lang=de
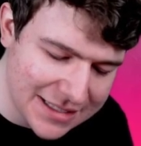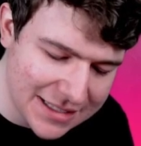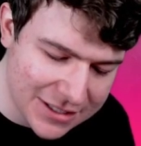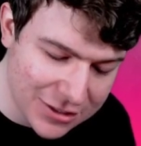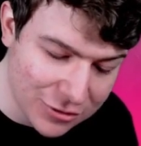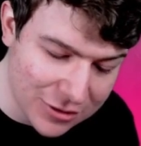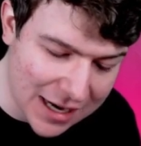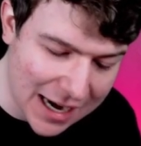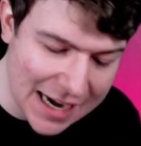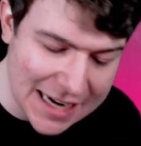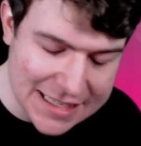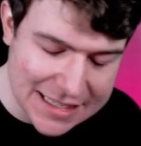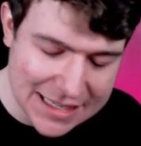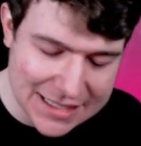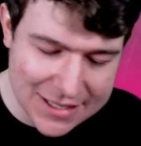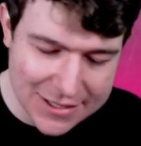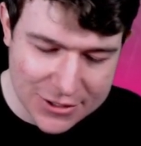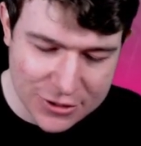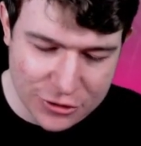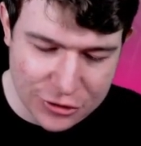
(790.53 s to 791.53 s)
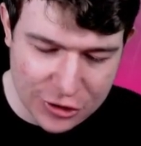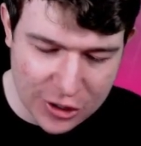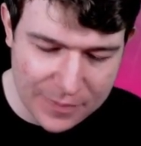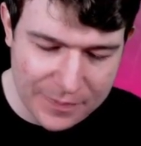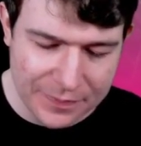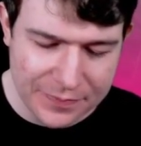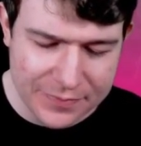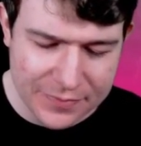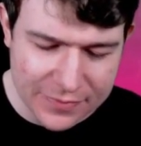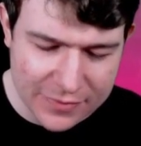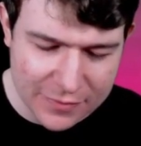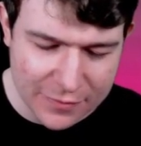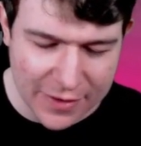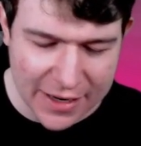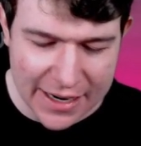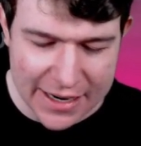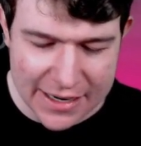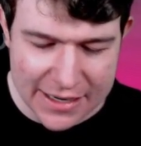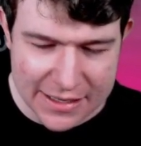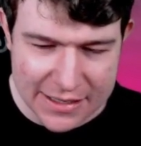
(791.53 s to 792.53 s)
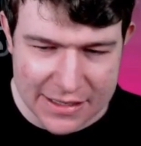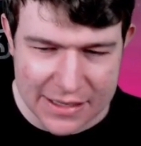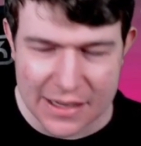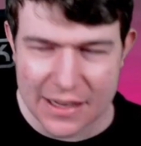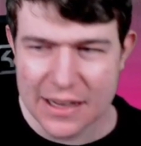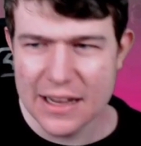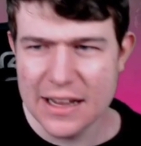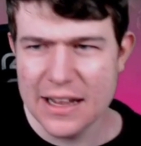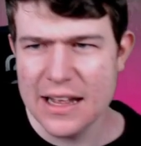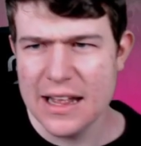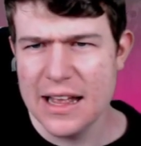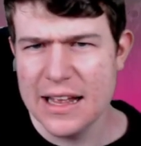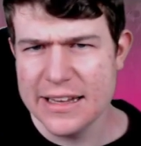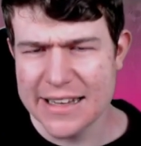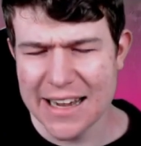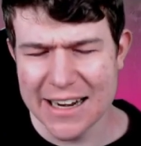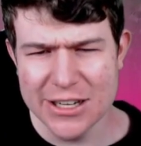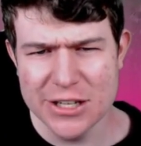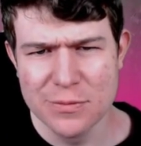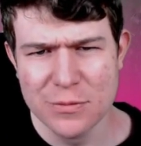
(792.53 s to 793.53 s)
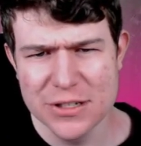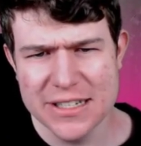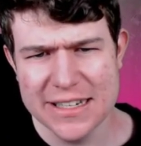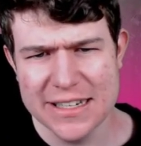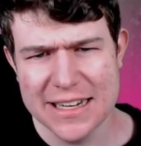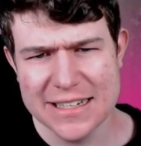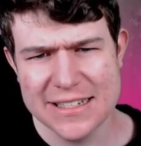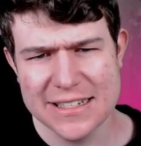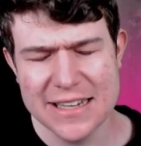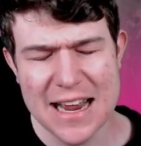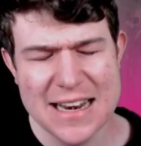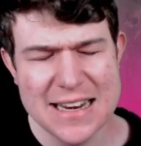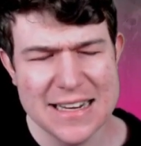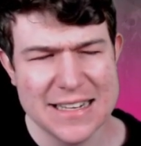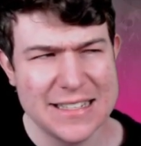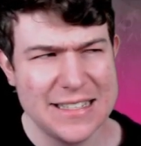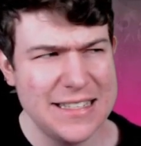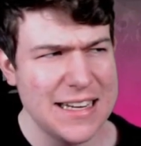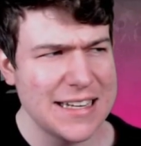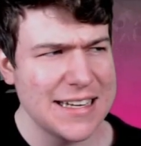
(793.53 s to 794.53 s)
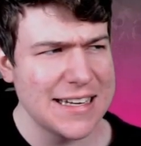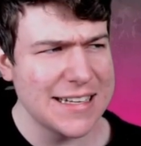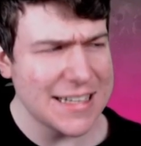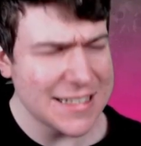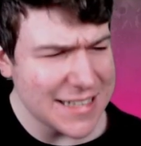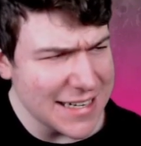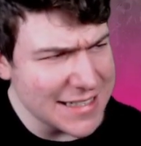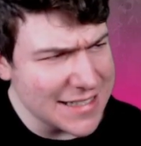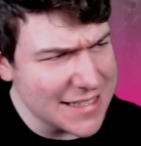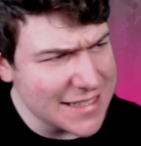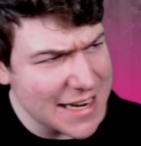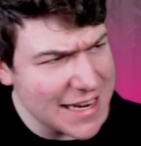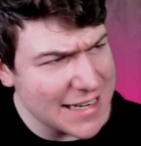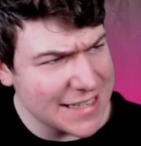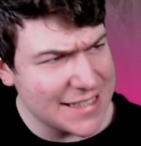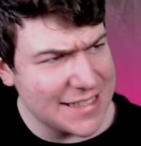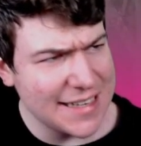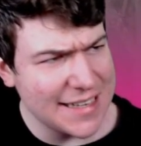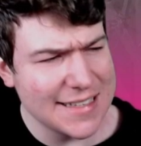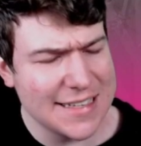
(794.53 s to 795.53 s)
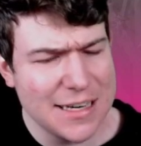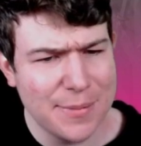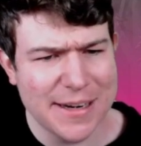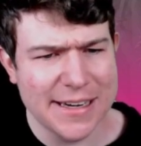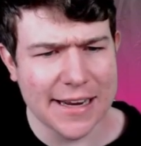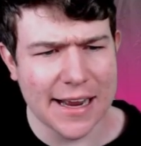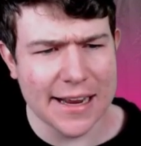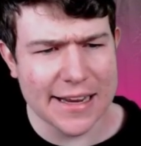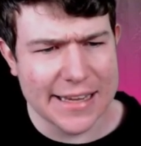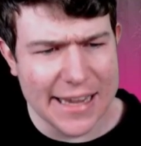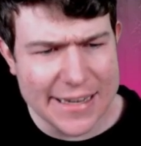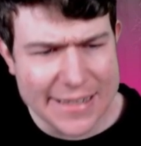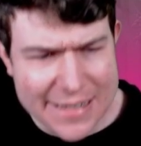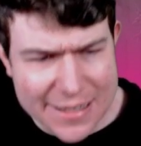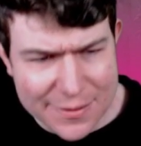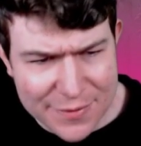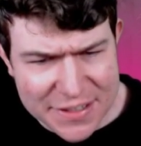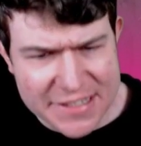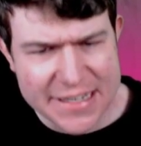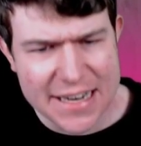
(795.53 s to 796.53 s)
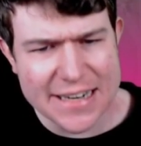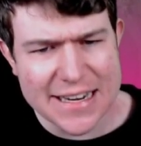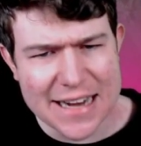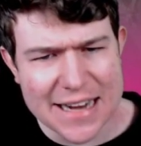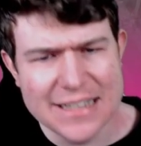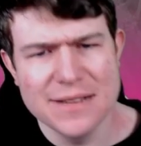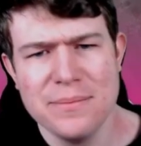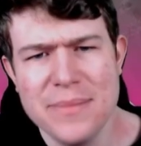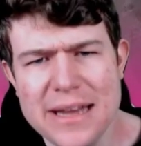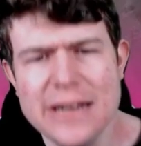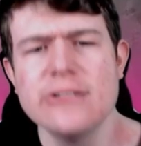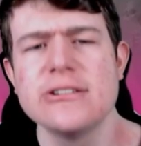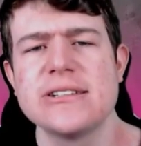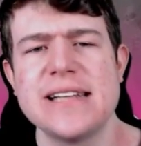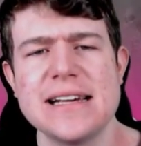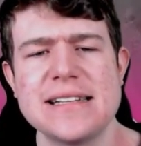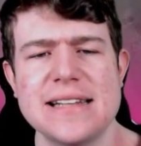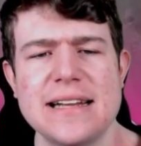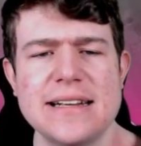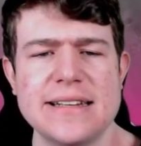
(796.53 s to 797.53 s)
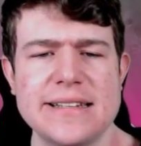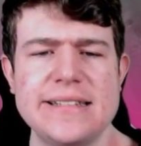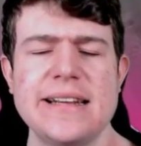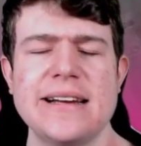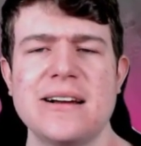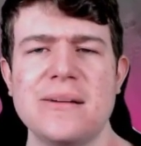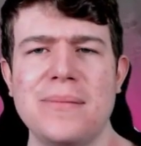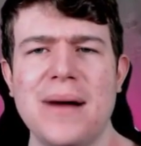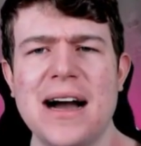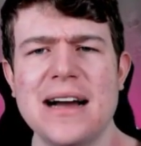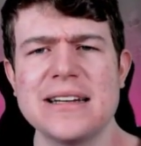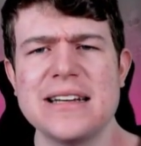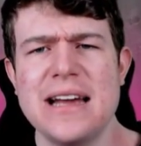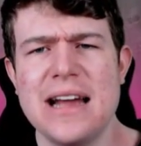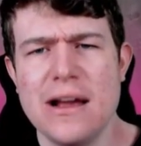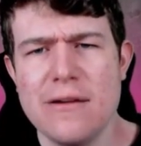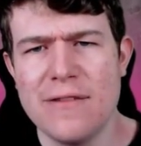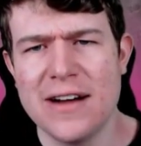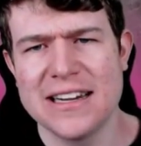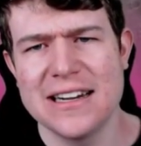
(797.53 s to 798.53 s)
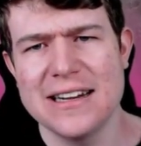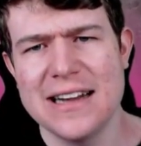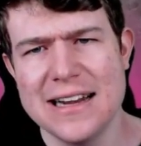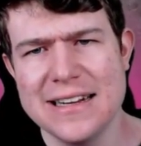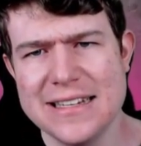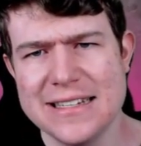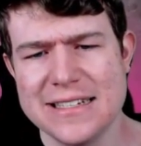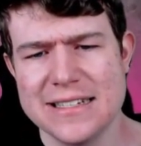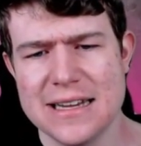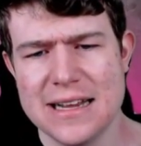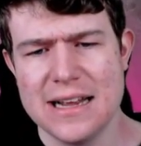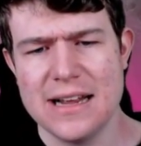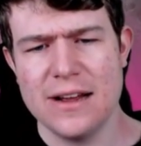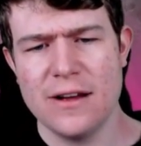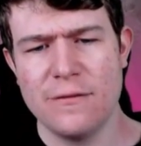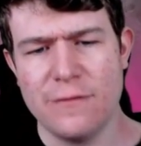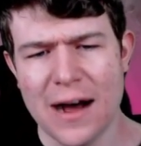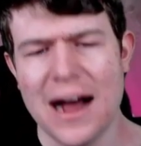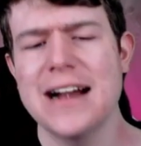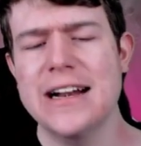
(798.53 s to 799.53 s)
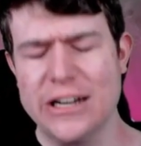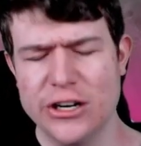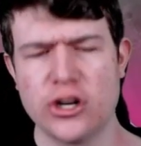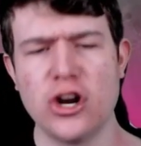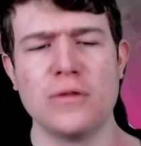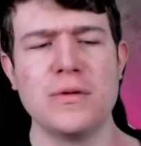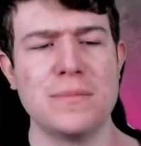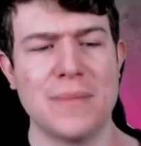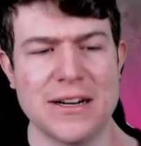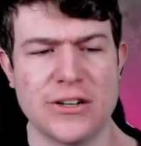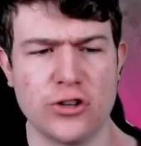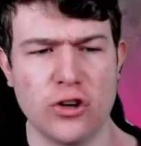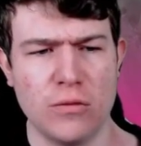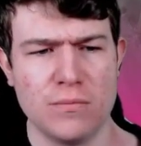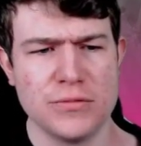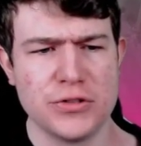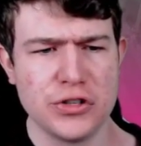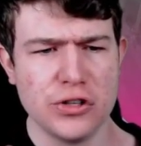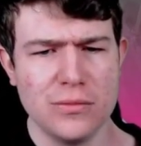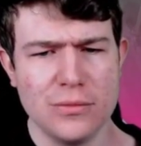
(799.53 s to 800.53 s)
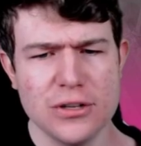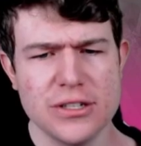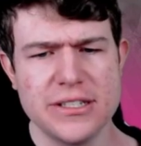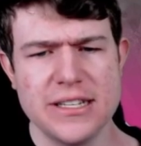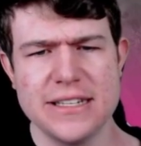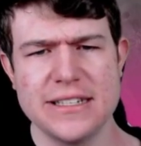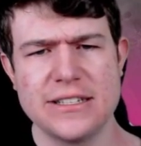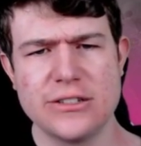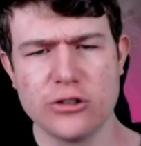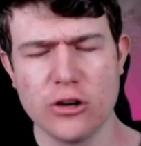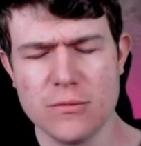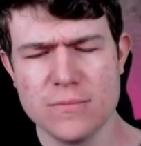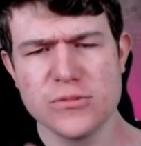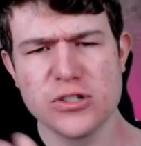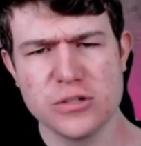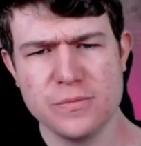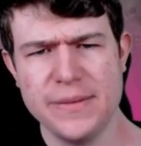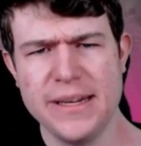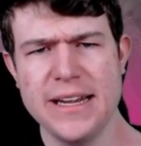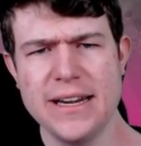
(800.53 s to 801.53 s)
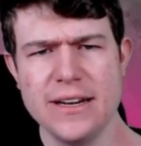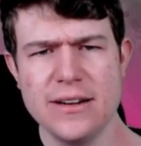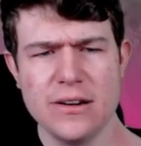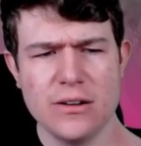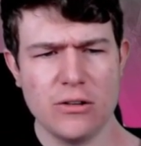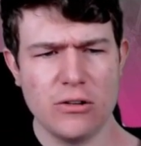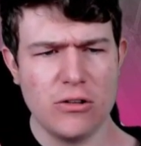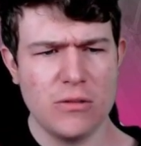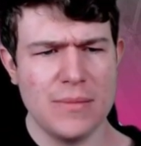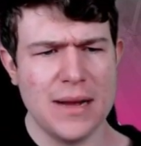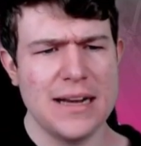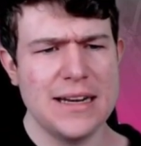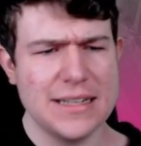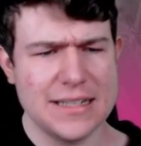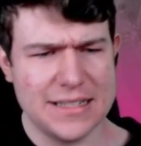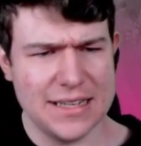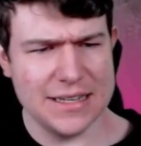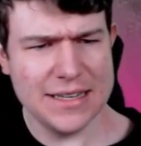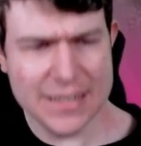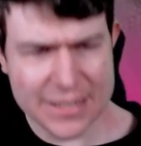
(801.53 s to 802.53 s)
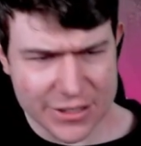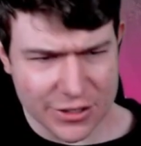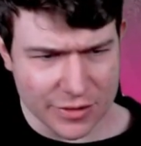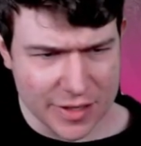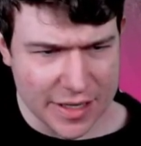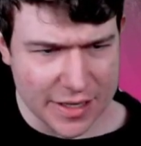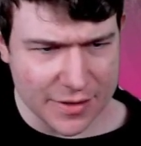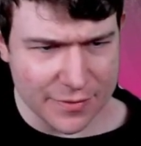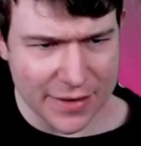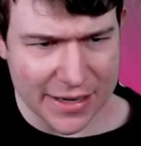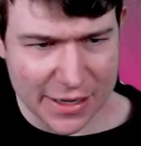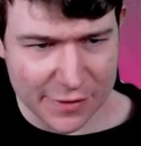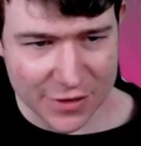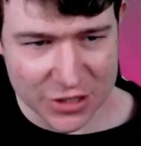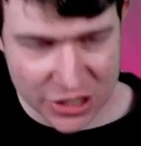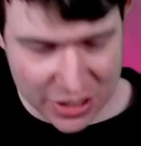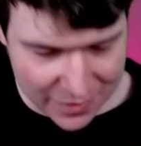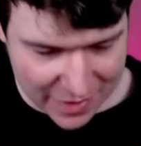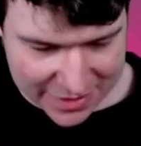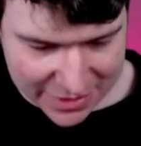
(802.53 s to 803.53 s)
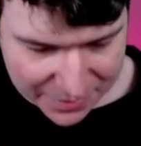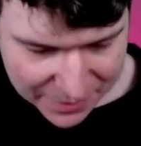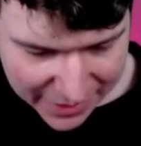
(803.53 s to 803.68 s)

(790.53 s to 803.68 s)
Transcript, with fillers: jetzt so ein High-Tester zu jobben, weil dadurch musste ich jetzt Elixier, deswegen ist das Elixier, ich lieber in die Rakete investiert, hätte minus 6 Elixier gemacht, weil dann hätte ich warten können mit meinen Truppen. So musste ich Truppen spielen, um Elixier nicht zu liegen, wenn ihr versteht, was ich